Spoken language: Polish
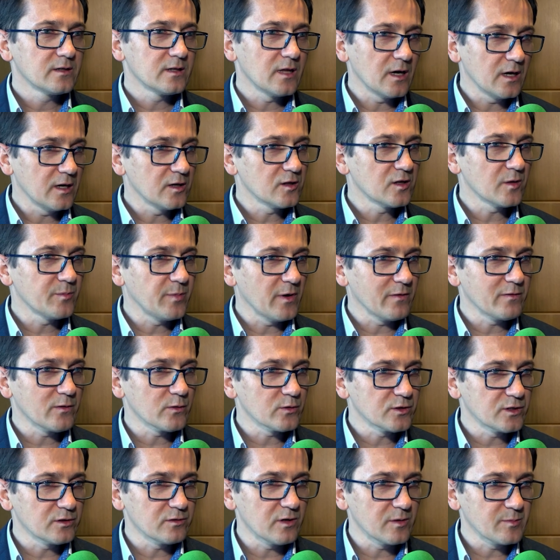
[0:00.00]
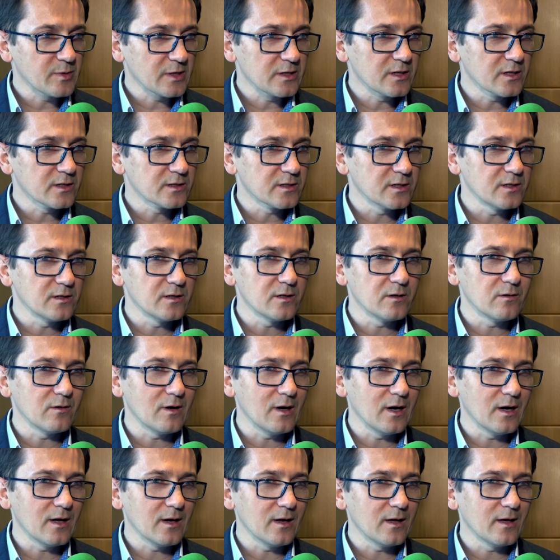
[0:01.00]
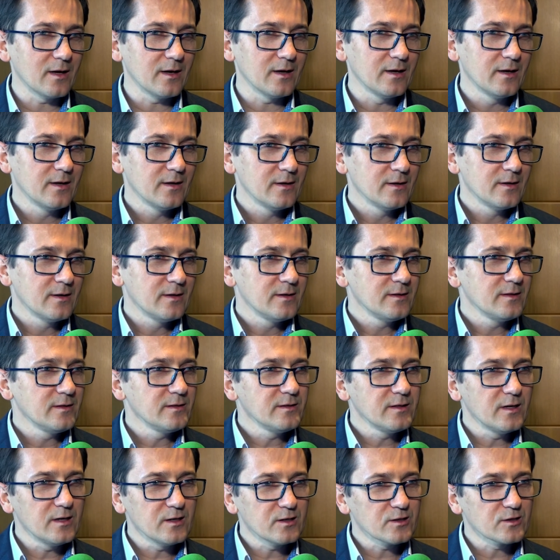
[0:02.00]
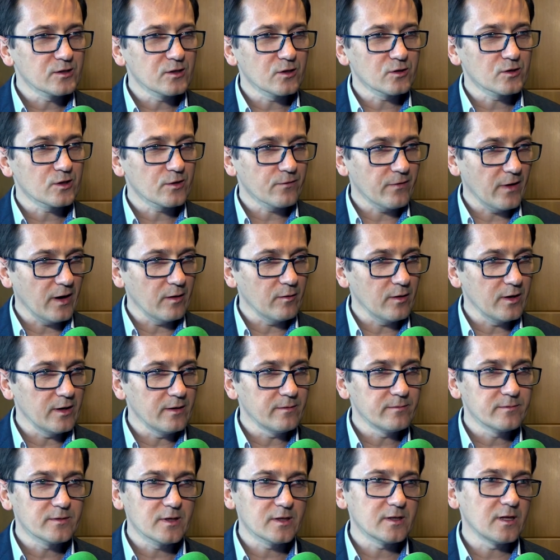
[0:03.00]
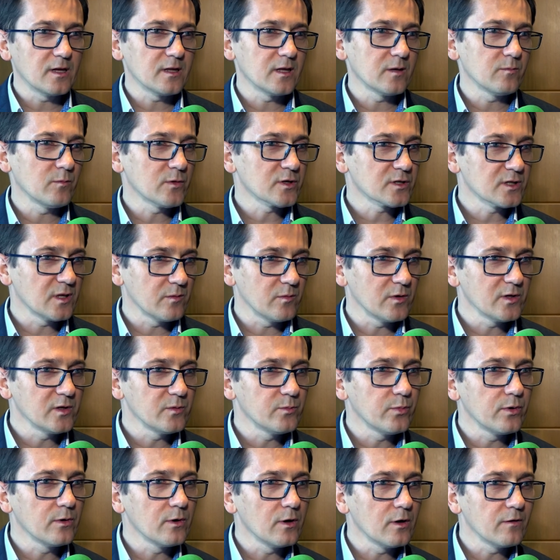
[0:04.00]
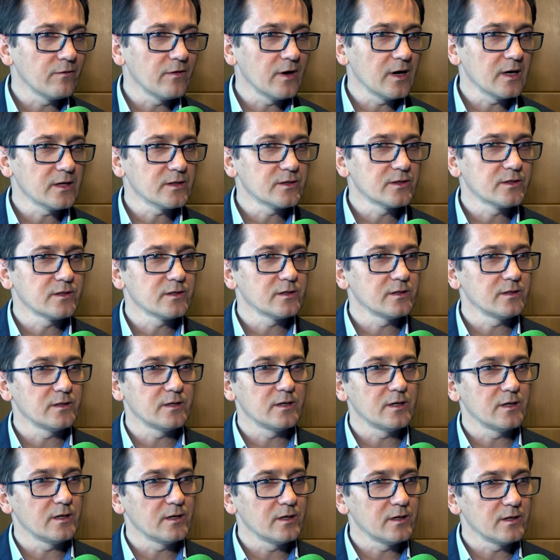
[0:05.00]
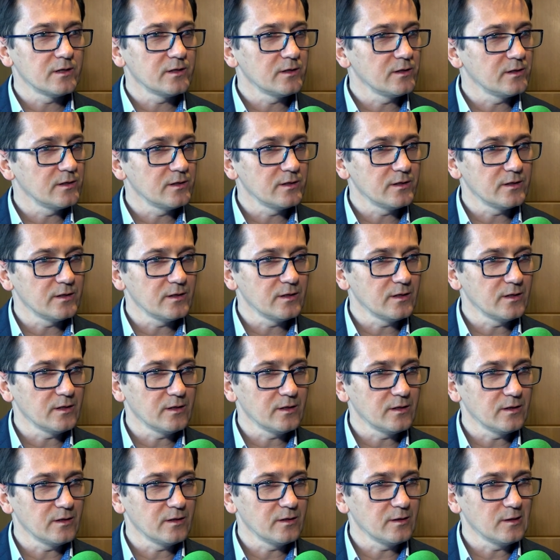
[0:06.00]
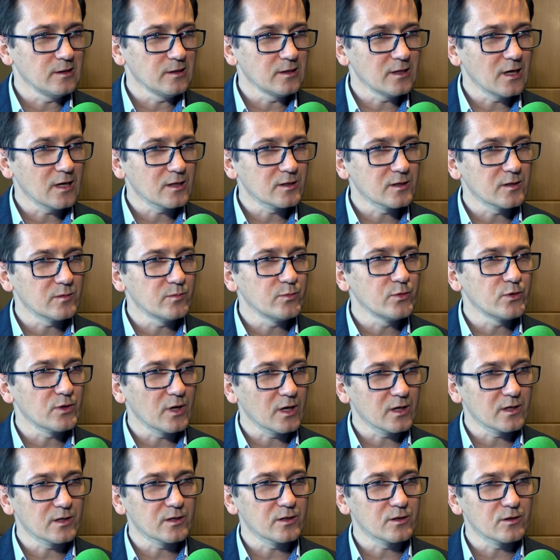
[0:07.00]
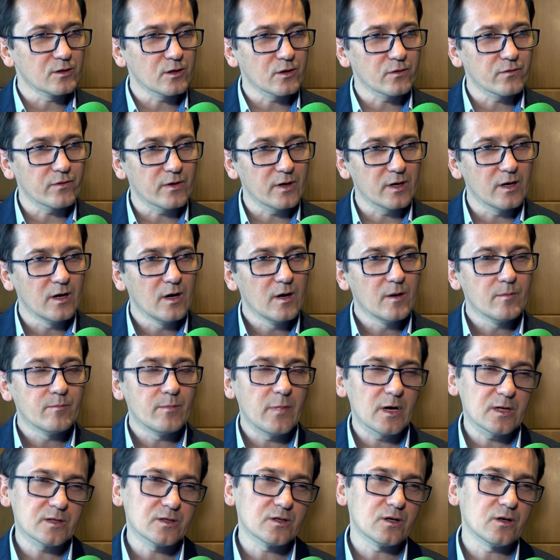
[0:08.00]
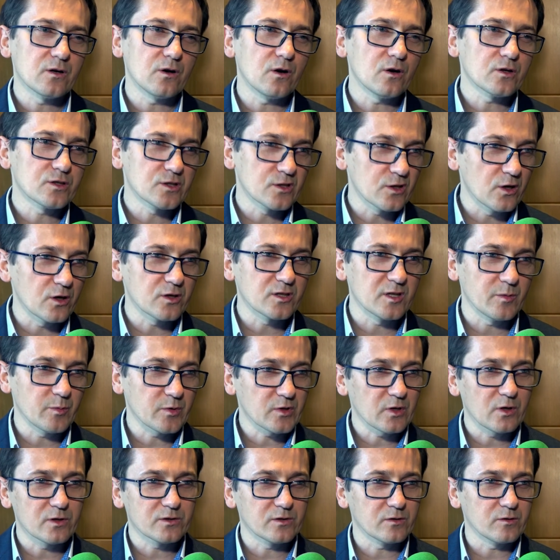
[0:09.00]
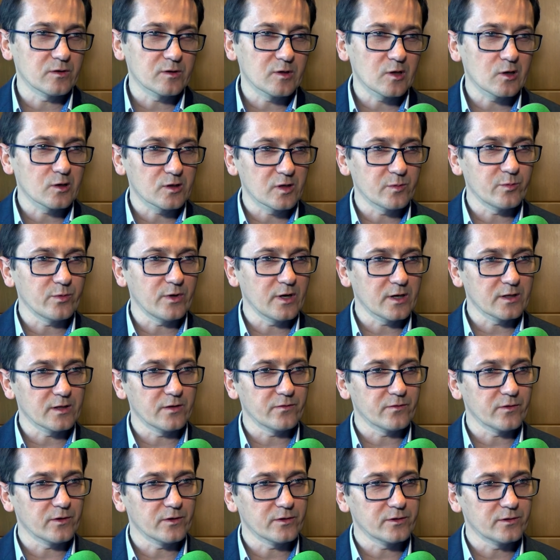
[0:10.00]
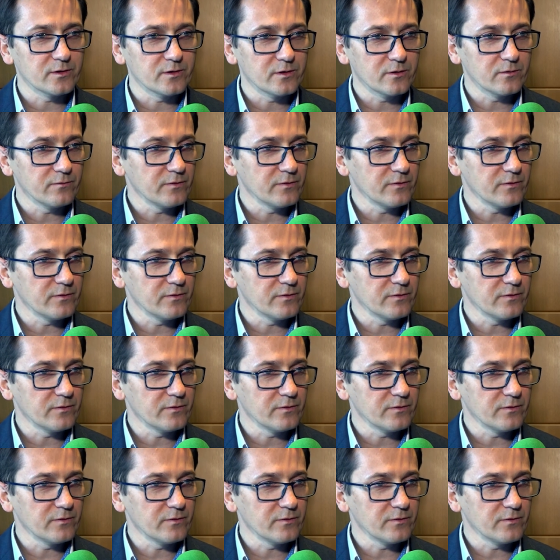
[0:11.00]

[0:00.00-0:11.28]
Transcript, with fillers: Daje to pewną siłę predykcyjną, ale nie jest to trwałe, te dane można manipulować i, i, raczej biura kredytowe bardzo ostrożnie podchodzą do tego typu aktywności.